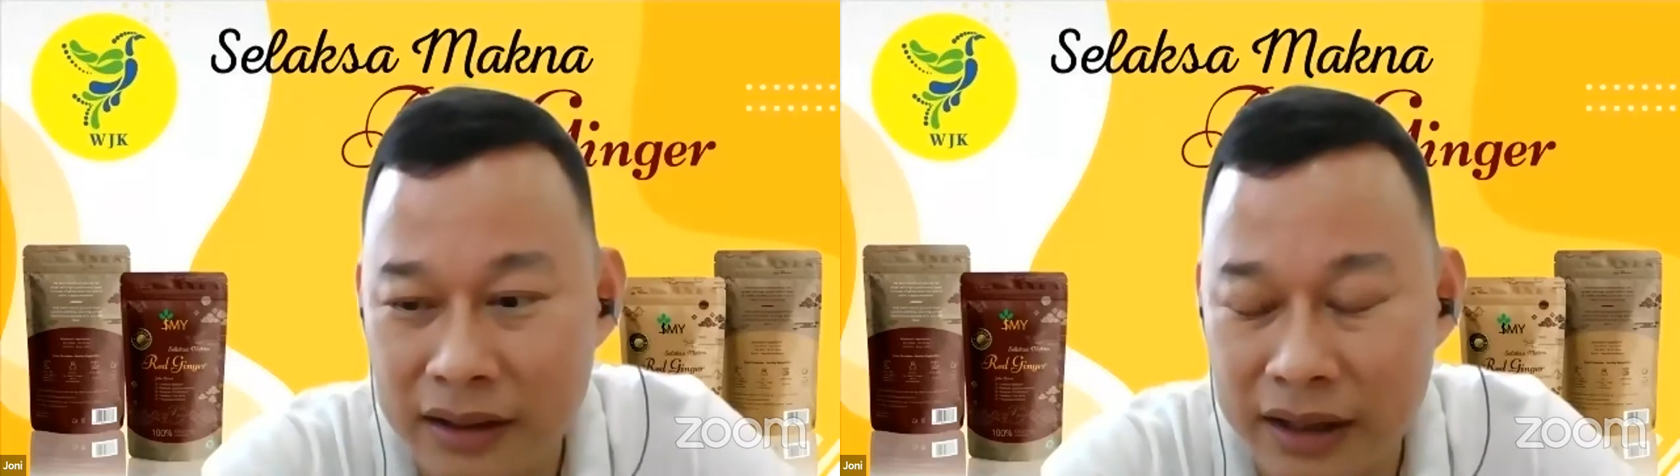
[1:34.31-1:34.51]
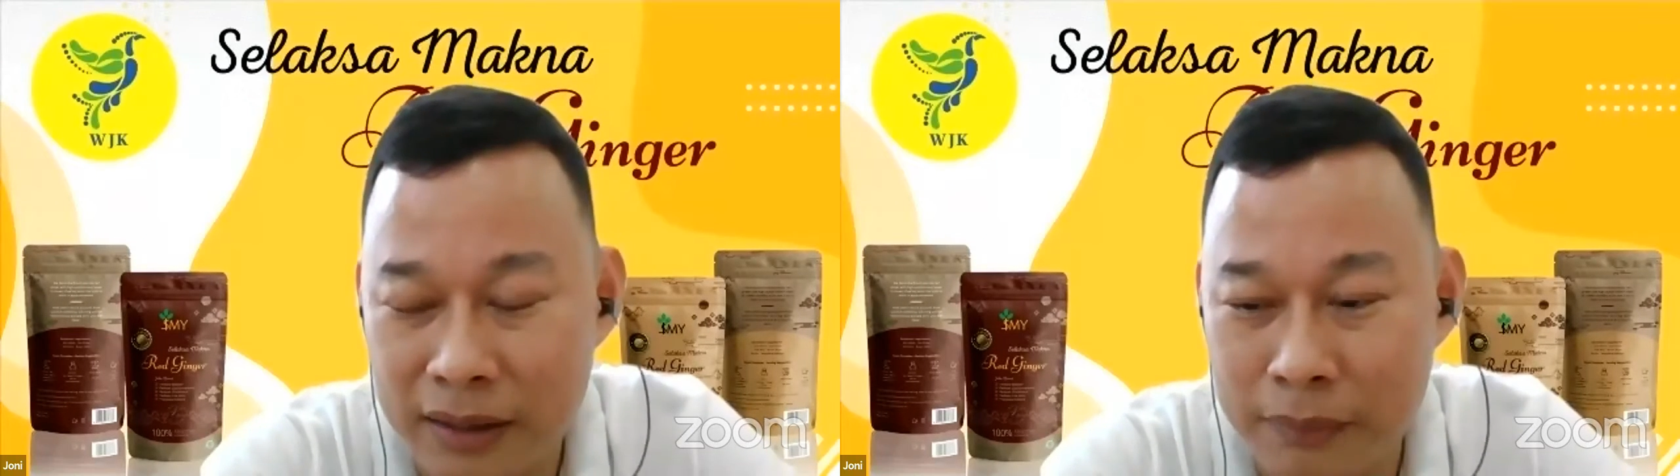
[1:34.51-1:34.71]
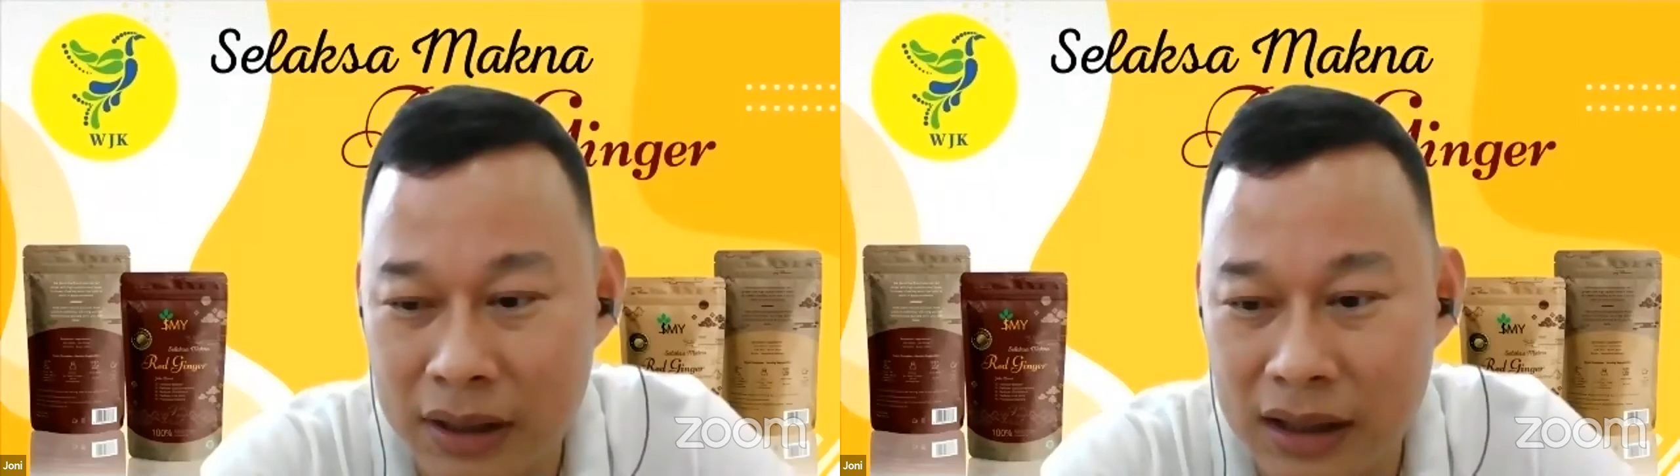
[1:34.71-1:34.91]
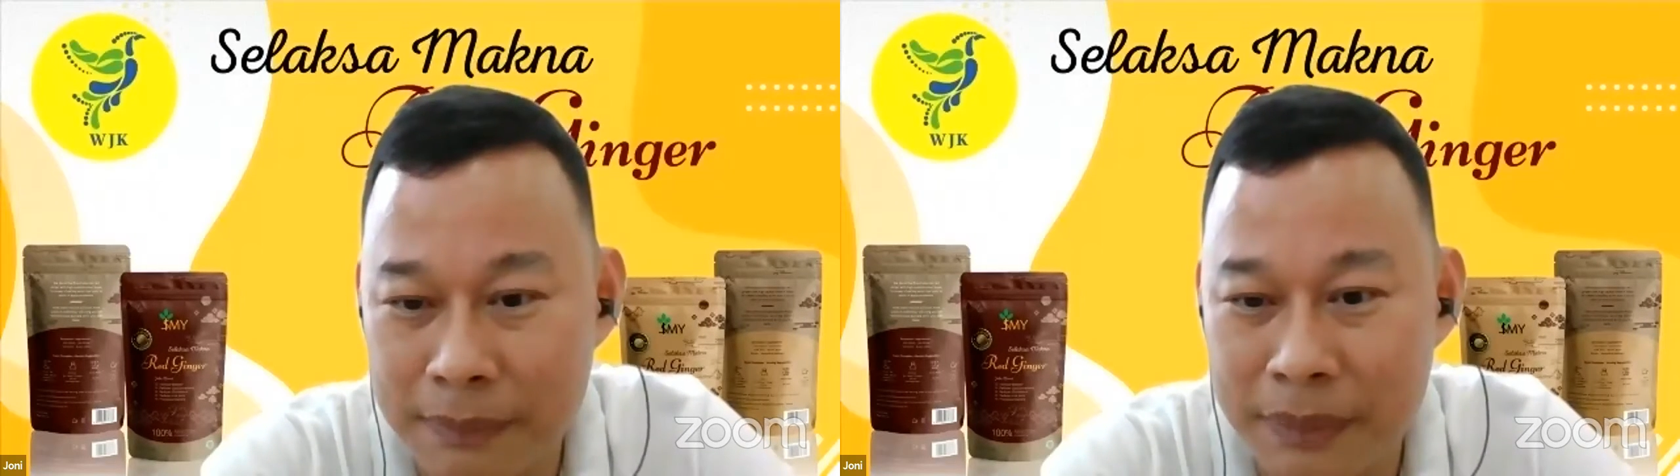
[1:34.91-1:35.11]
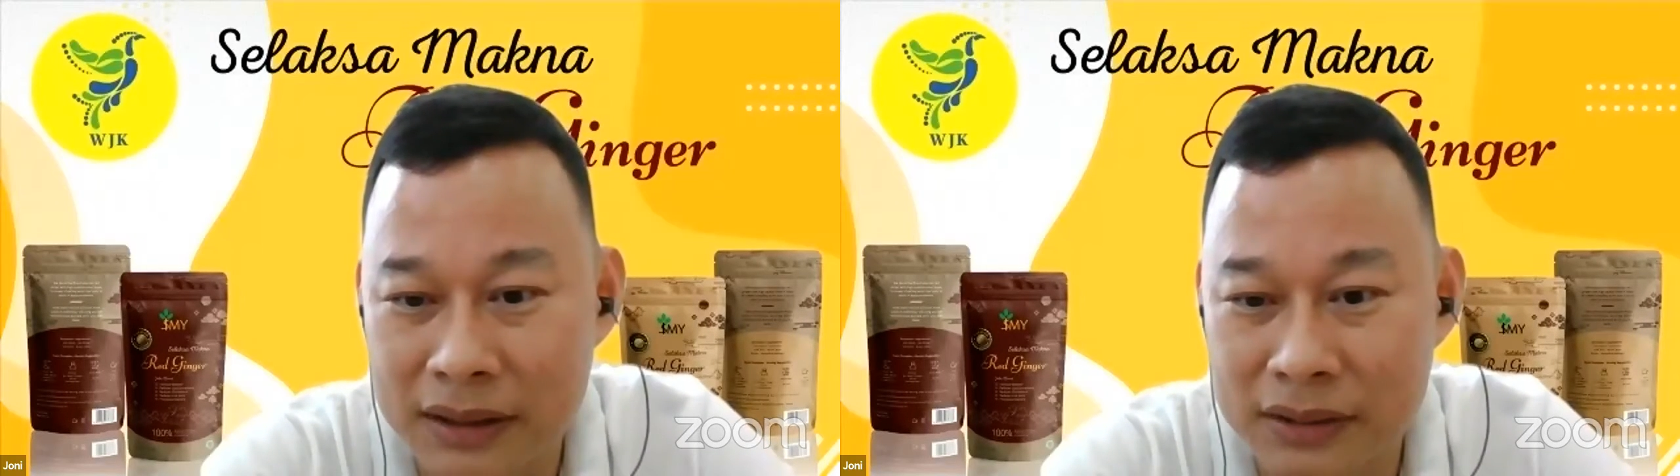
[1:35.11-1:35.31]
herbal
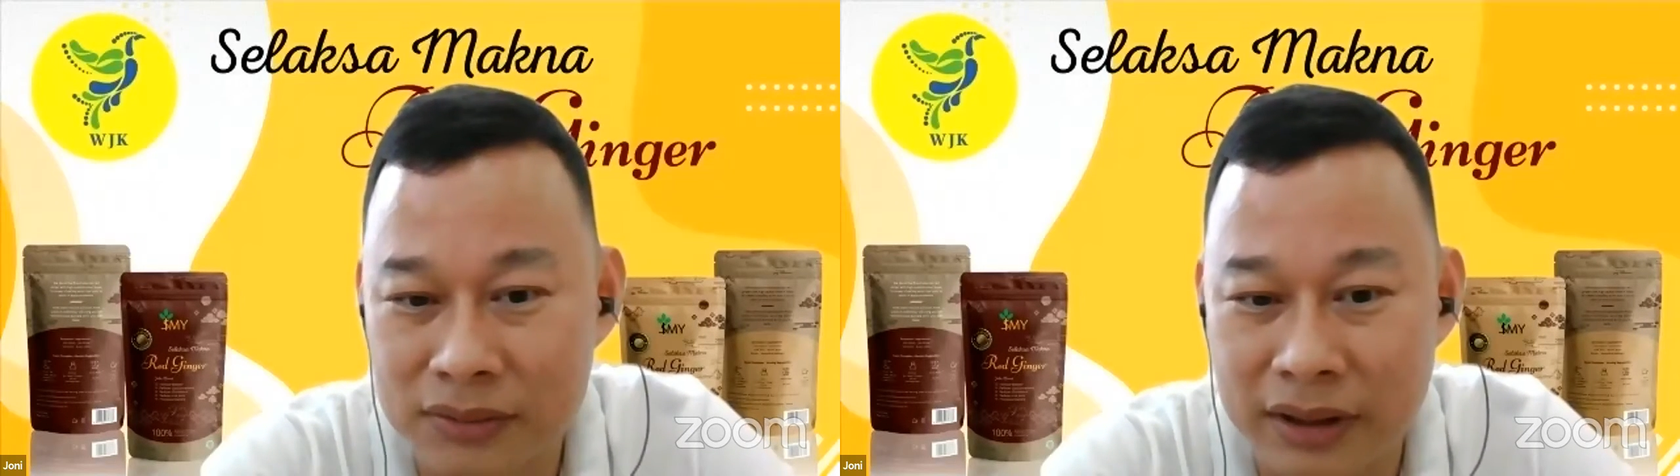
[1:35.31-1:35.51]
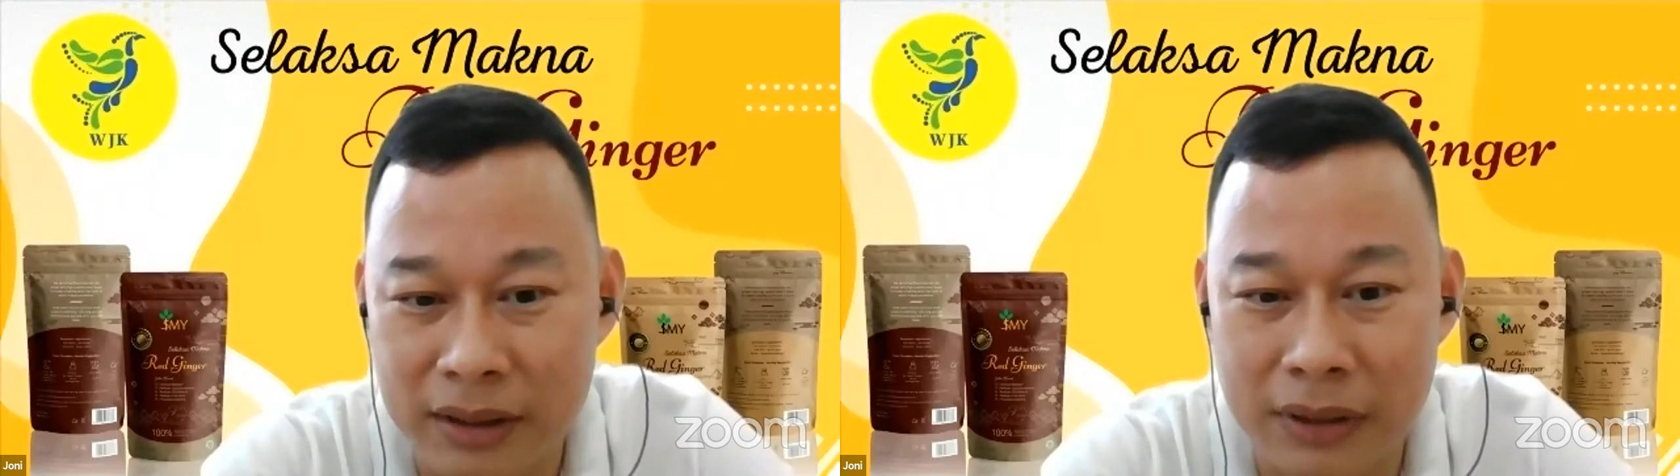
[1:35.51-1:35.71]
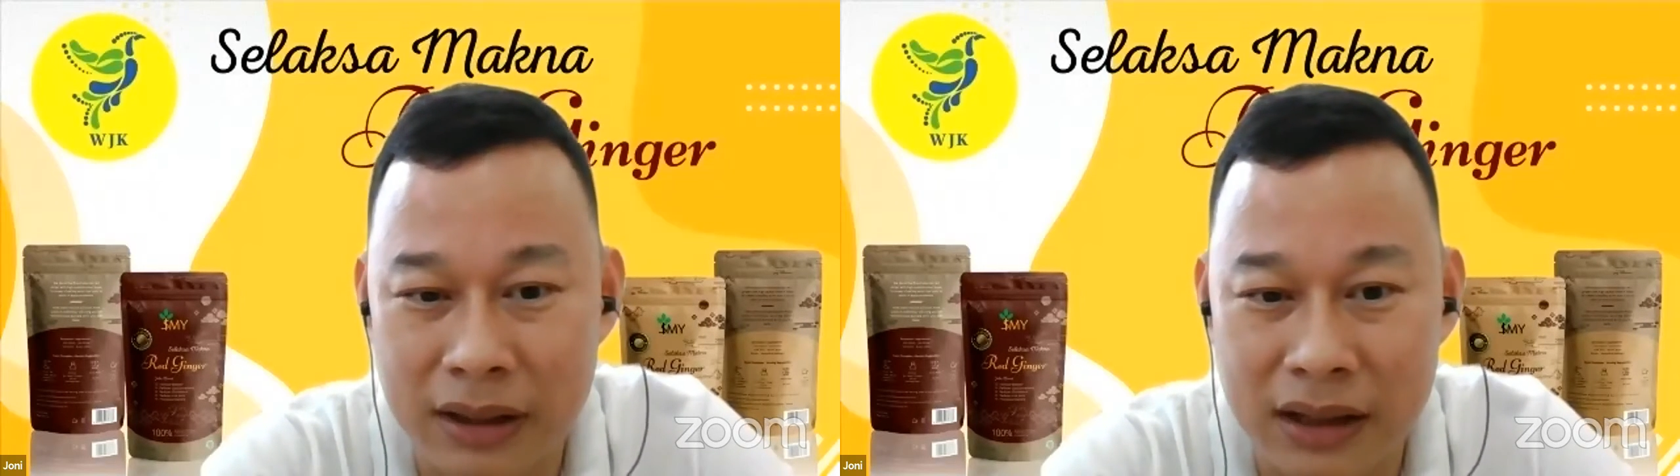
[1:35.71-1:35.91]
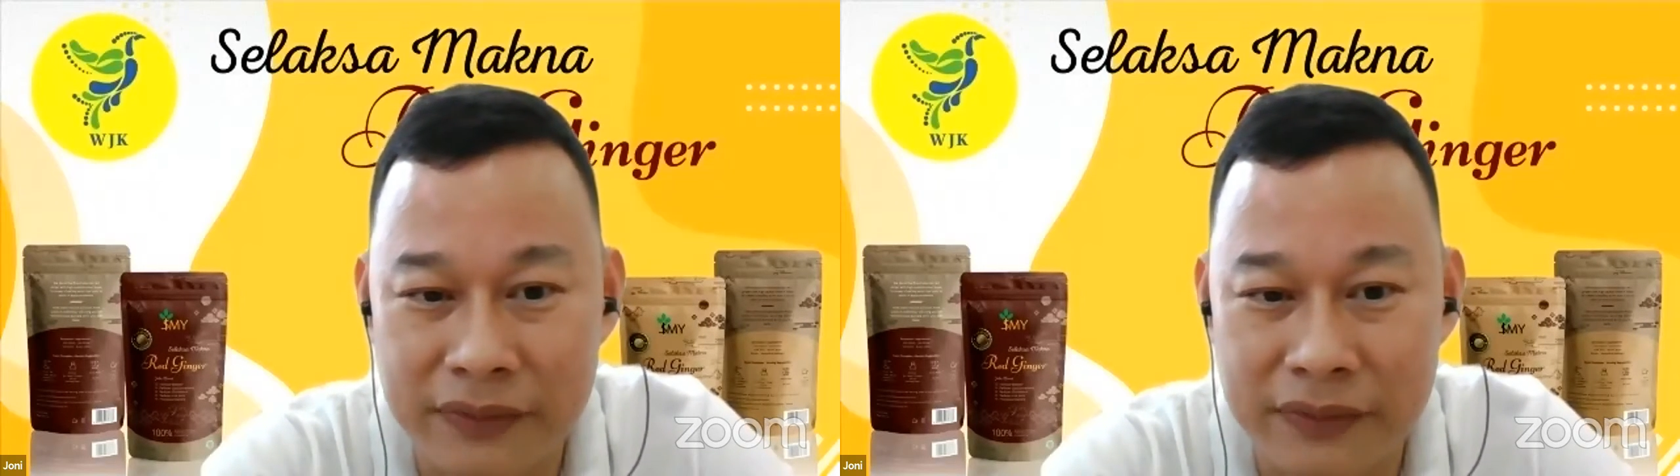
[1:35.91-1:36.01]
apa itu herbal